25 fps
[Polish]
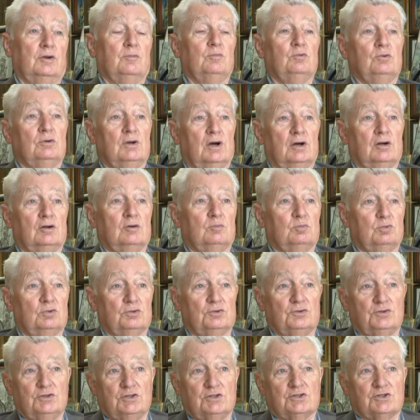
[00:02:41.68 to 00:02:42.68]
trybuna
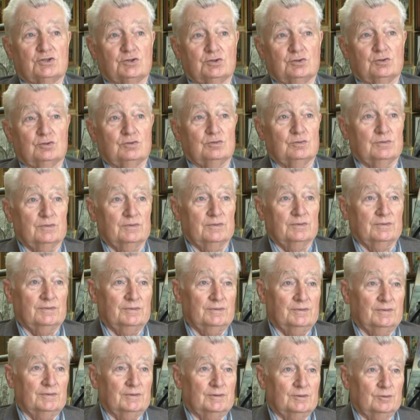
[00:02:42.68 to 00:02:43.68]
robotniczego.
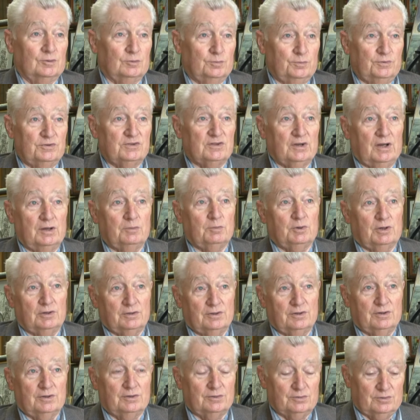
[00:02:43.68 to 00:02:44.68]
No pisałem
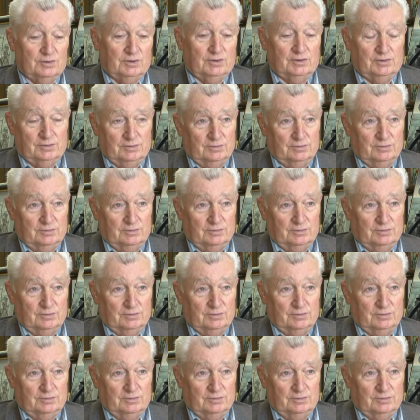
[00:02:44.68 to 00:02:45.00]
ADT,